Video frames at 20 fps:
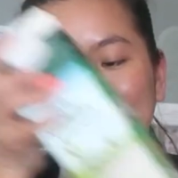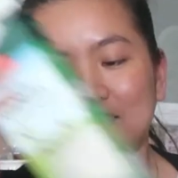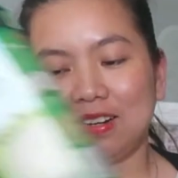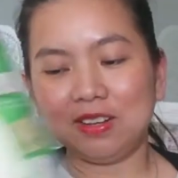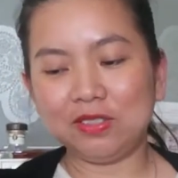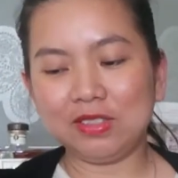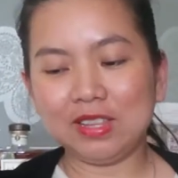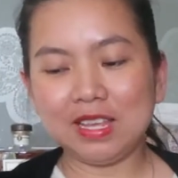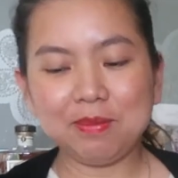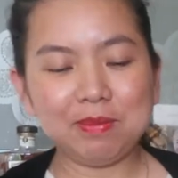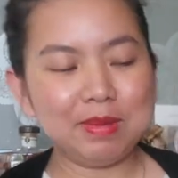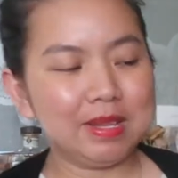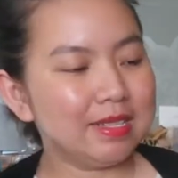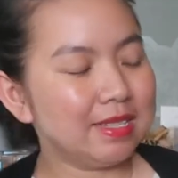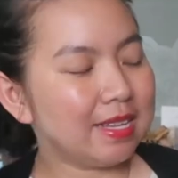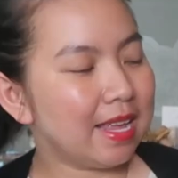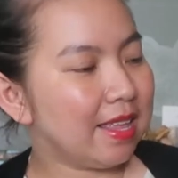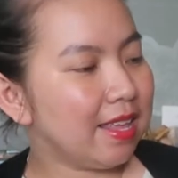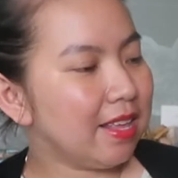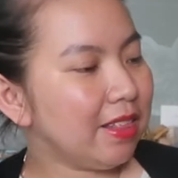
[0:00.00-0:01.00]
Đầu tiên mình
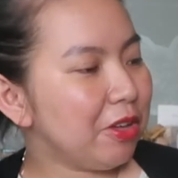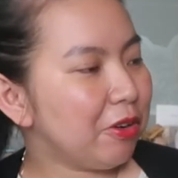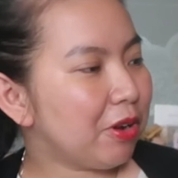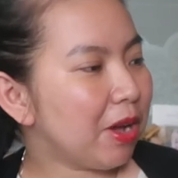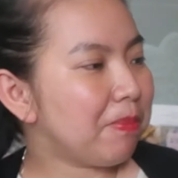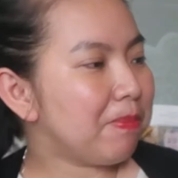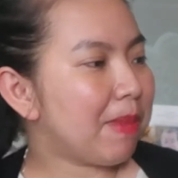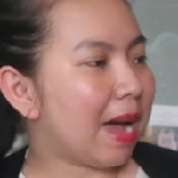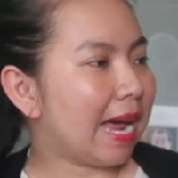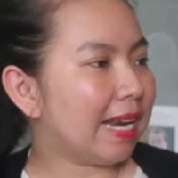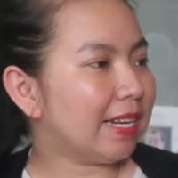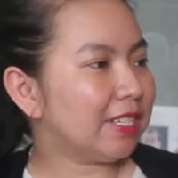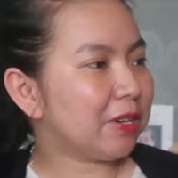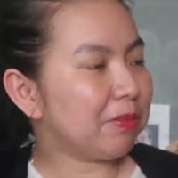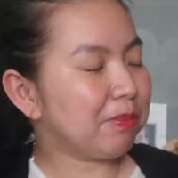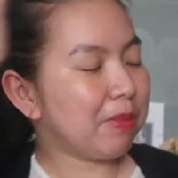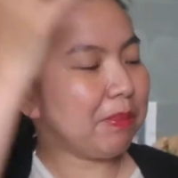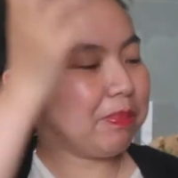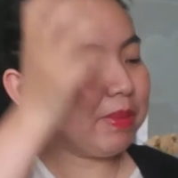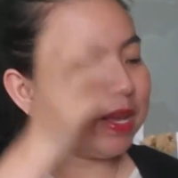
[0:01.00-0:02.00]
sẽ giới thiệu các bạn
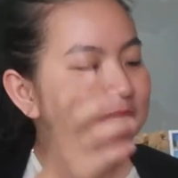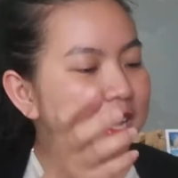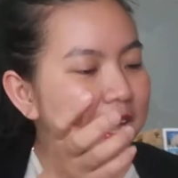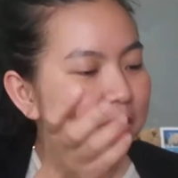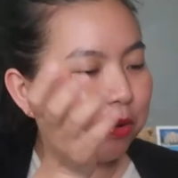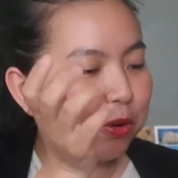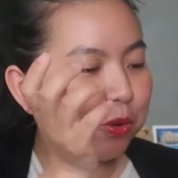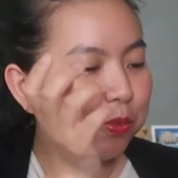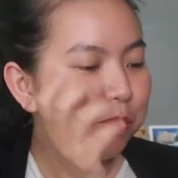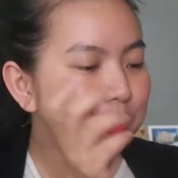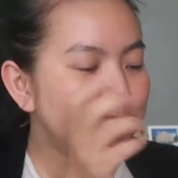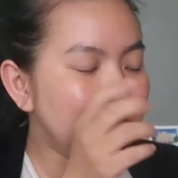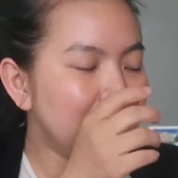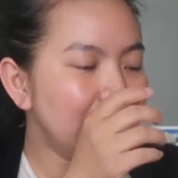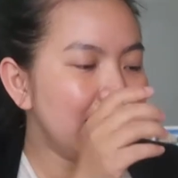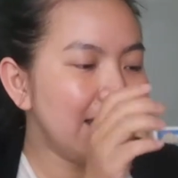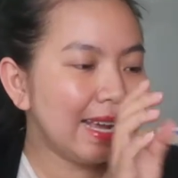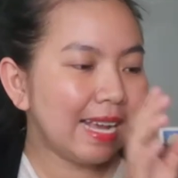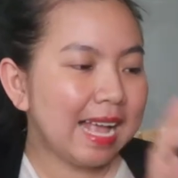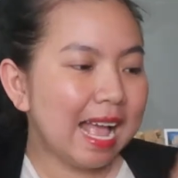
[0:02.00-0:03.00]
trong mâm trái cây của
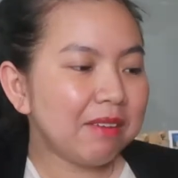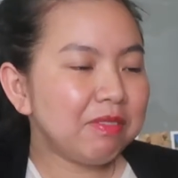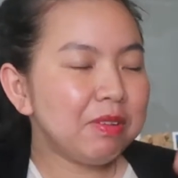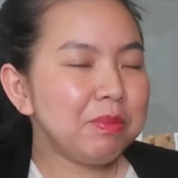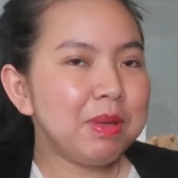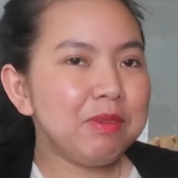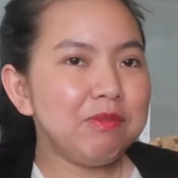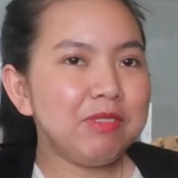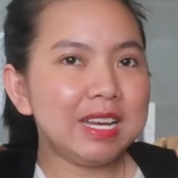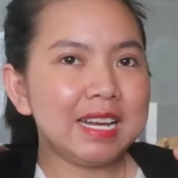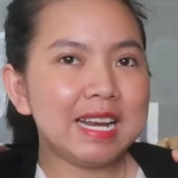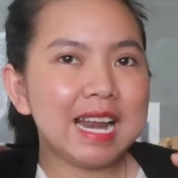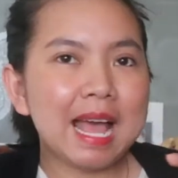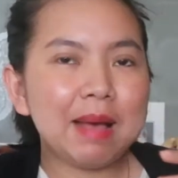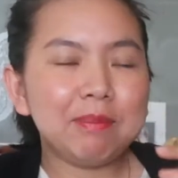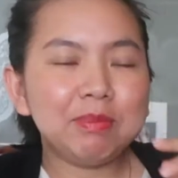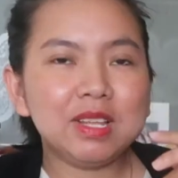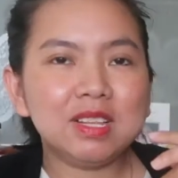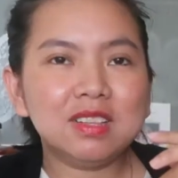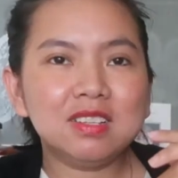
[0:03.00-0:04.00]
mình. Khác với bên Việt
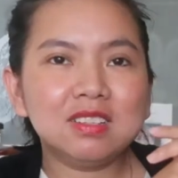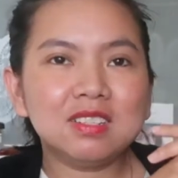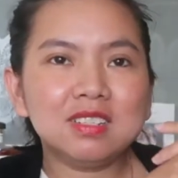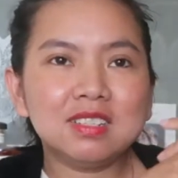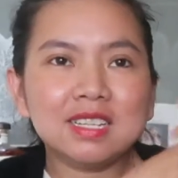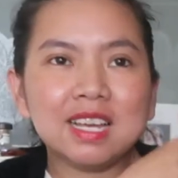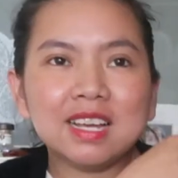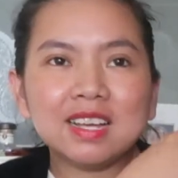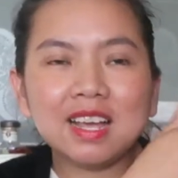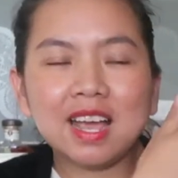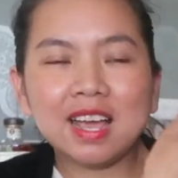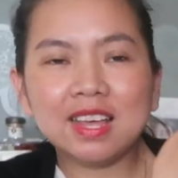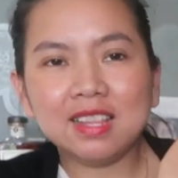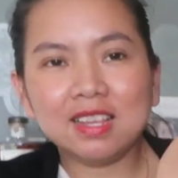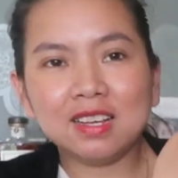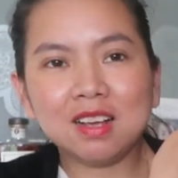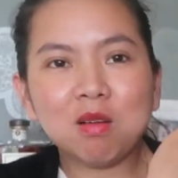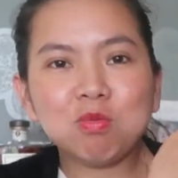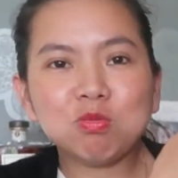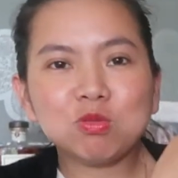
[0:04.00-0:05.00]
Nam thì thường thường trái cây thì
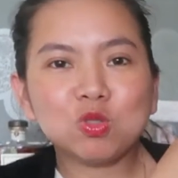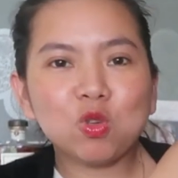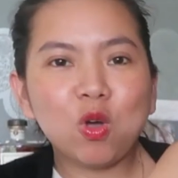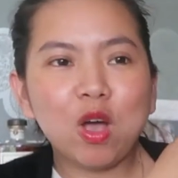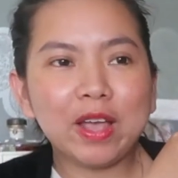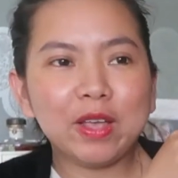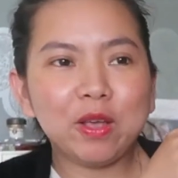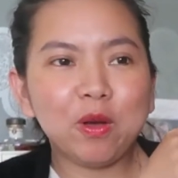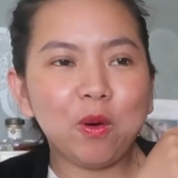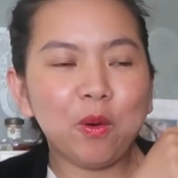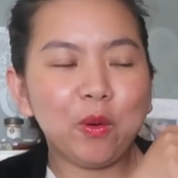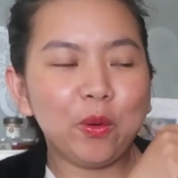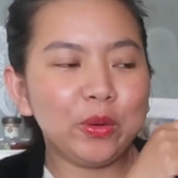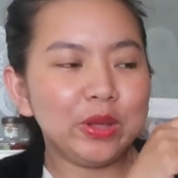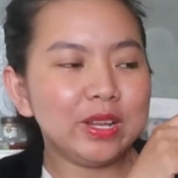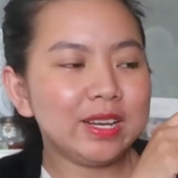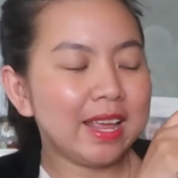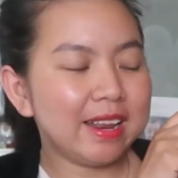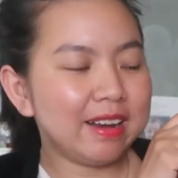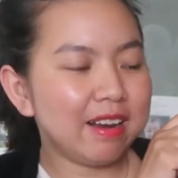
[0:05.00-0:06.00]
cóc xoài,
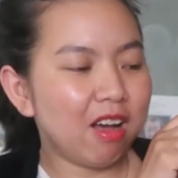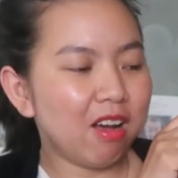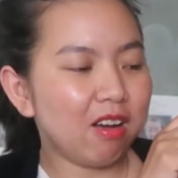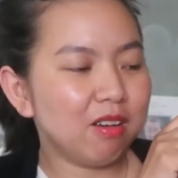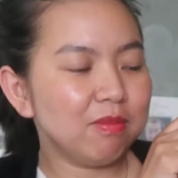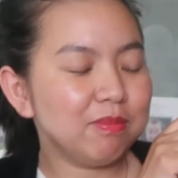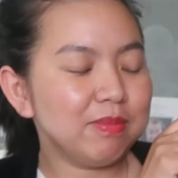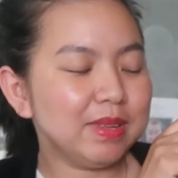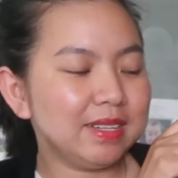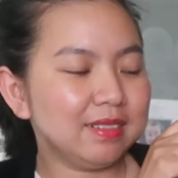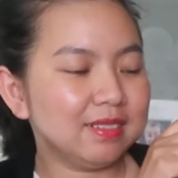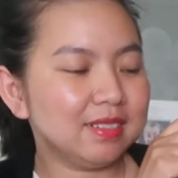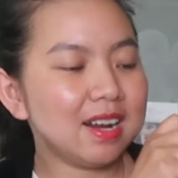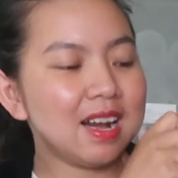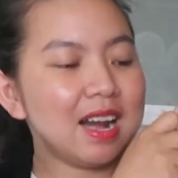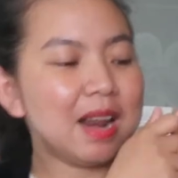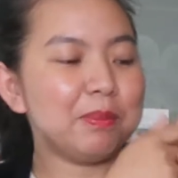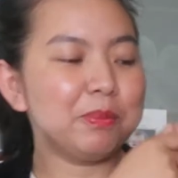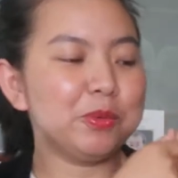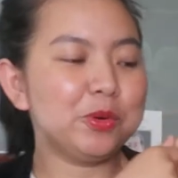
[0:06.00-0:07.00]
ổi này nọ, mình rất
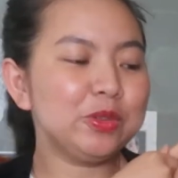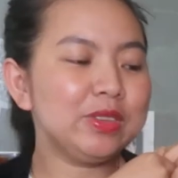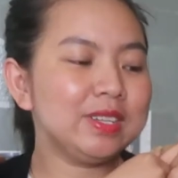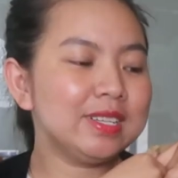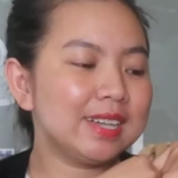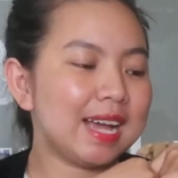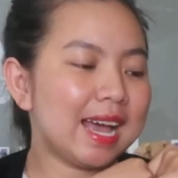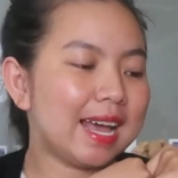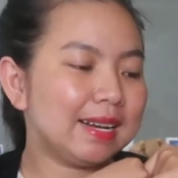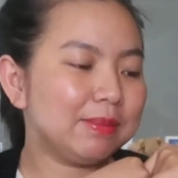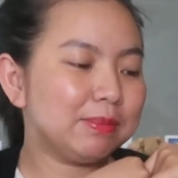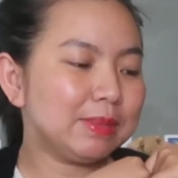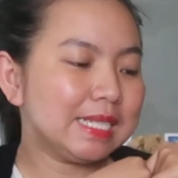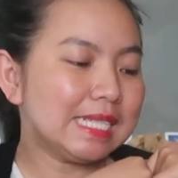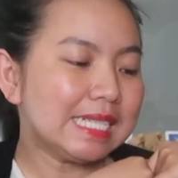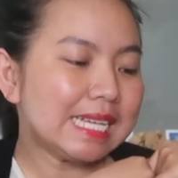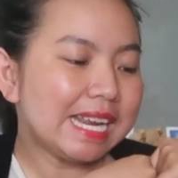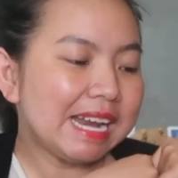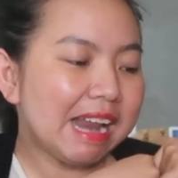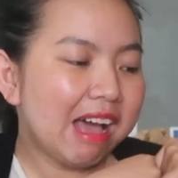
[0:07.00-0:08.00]
là muốn những ăn những
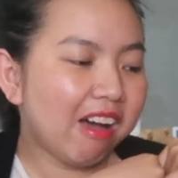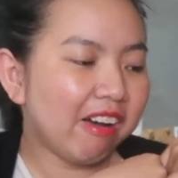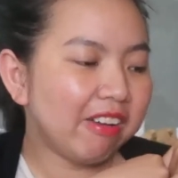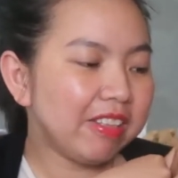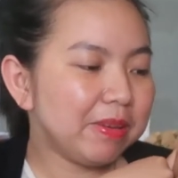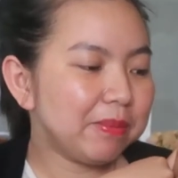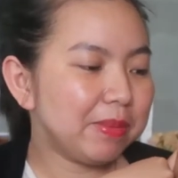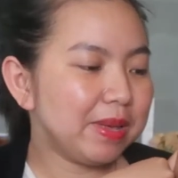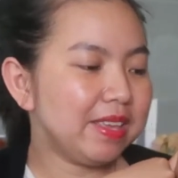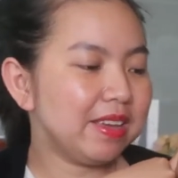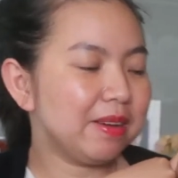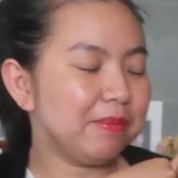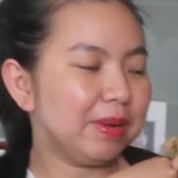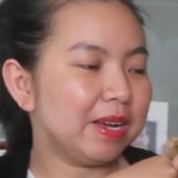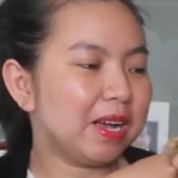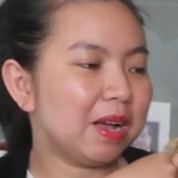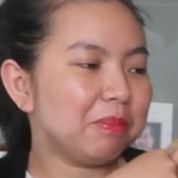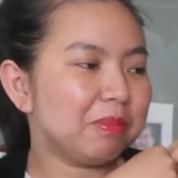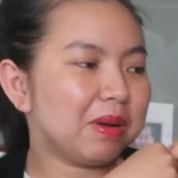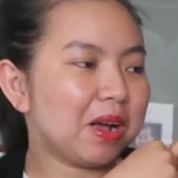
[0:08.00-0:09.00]
trái đó, nhưng bây giờ mình
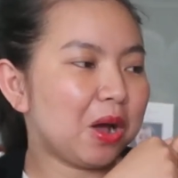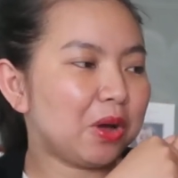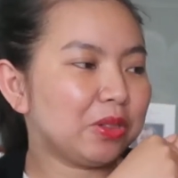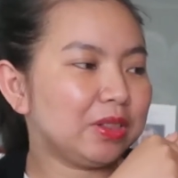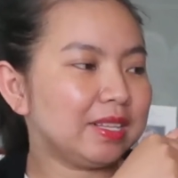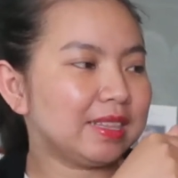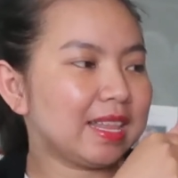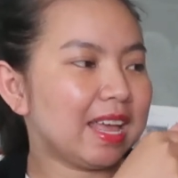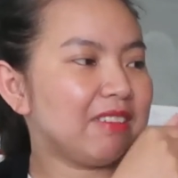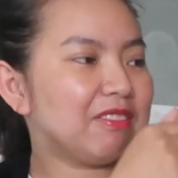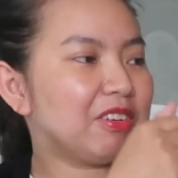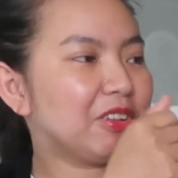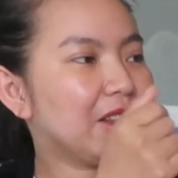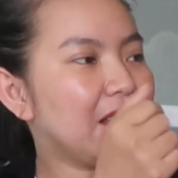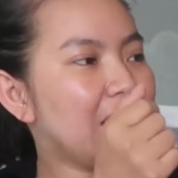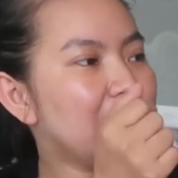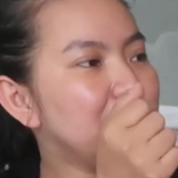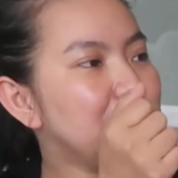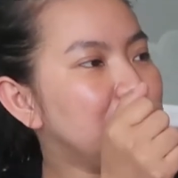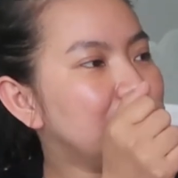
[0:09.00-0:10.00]
không có, thì thay vào
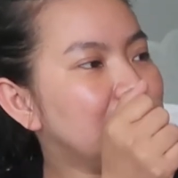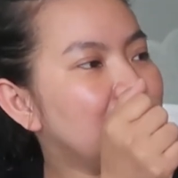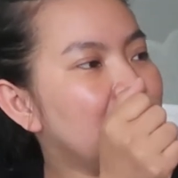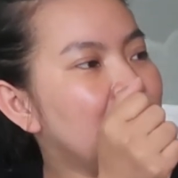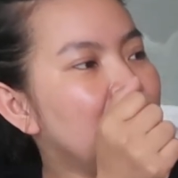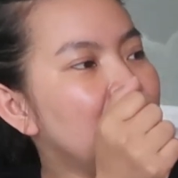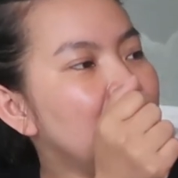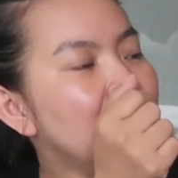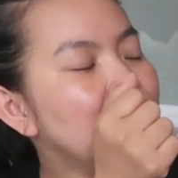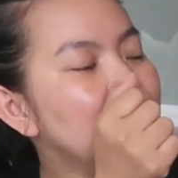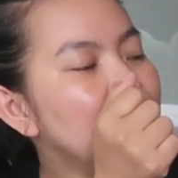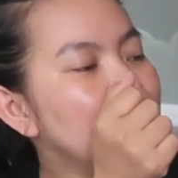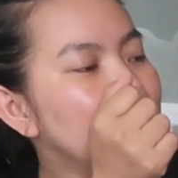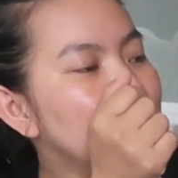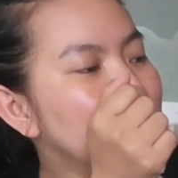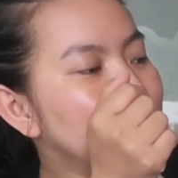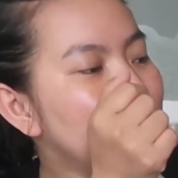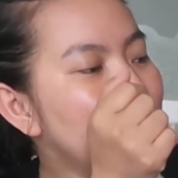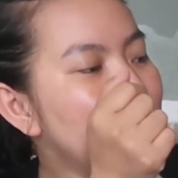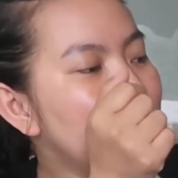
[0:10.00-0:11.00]
đó mình có
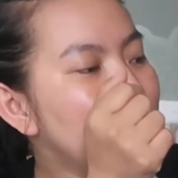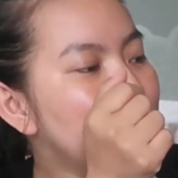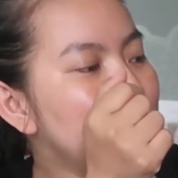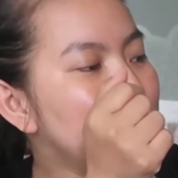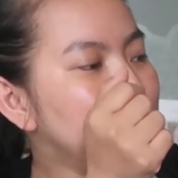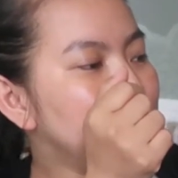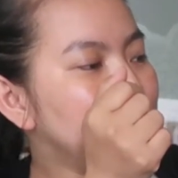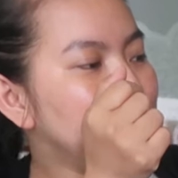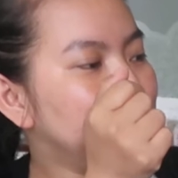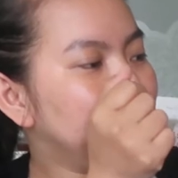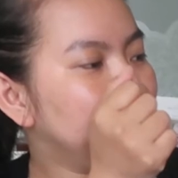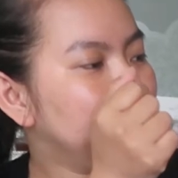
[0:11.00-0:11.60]
thơm,